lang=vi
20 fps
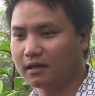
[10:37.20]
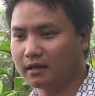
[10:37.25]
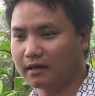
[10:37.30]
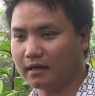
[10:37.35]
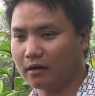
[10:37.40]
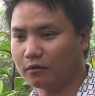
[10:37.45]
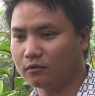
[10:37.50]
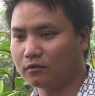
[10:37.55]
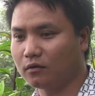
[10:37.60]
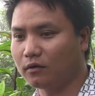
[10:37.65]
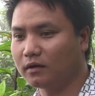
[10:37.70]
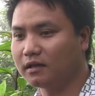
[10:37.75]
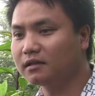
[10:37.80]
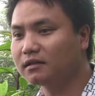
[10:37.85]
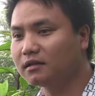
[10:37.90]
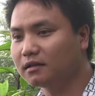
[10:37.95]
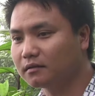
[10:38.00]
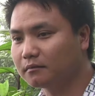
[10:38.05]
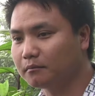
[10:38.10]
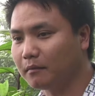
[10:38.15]
Người nào cũng có
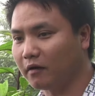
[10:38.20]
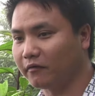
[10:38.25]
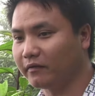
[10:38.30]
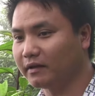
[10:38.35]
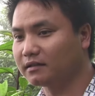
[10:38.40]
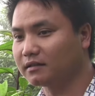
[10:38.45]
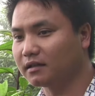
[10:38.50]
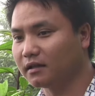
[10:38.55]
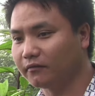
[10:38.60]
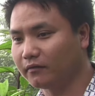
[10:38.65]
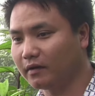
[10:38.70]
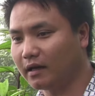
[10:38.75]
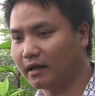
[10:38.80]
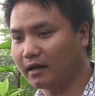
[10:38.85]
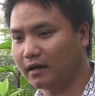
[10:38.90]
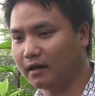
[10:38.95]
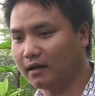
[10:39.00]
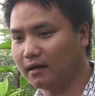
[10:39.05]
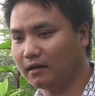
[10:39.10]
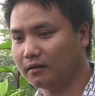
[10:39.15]
ý thức bảo vệ rừng và
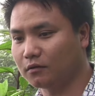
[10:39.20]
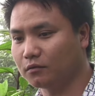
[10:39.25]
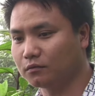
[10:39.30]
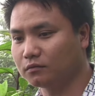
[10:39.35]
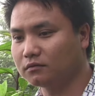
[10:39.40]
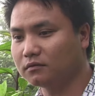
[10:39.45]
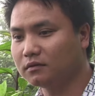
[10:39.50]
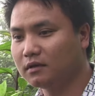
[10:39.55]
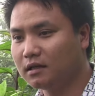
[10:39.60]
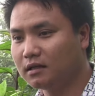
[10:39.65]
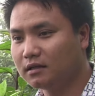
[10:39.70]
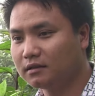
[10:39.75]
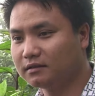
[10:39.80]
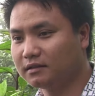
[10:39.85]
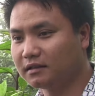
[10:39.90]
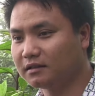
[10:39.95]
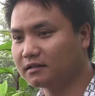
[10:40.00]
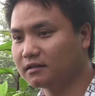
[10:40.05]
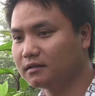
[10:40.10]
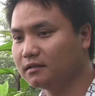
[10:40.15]
lại cũng
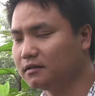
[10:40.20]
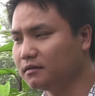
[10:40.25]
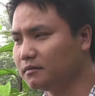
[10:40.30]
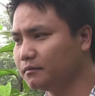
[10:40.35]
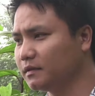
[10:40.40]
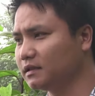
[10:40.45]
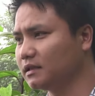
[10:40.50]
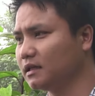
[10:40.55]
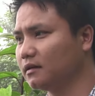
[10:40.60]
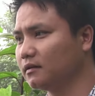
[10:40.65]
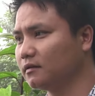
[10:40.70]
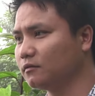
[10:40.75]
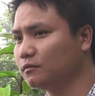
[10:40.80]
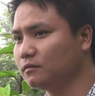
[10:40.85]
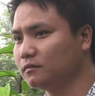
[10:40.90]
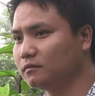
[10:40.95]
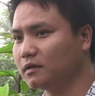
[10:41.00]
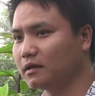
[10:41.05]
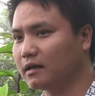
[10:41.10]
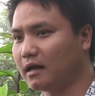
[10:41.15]
gìn giữ, bây giờ
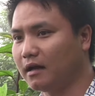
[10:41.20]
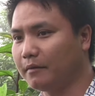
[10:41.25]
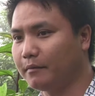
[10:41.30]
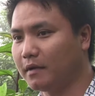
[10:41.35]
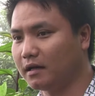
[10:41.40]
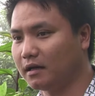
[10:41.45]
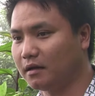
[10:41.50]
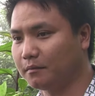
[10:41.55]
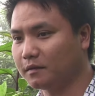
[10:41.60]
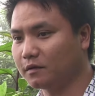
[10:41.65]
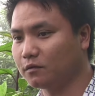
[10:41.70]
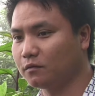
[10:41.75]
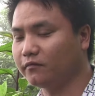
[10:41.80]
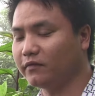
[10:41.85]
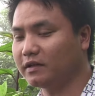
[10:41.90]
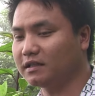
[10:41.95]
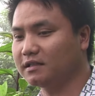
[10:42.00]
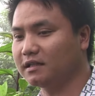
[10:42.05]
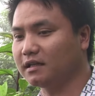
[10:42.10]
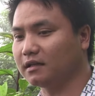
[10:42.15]
cũng được 2-3 năm thì cũng phát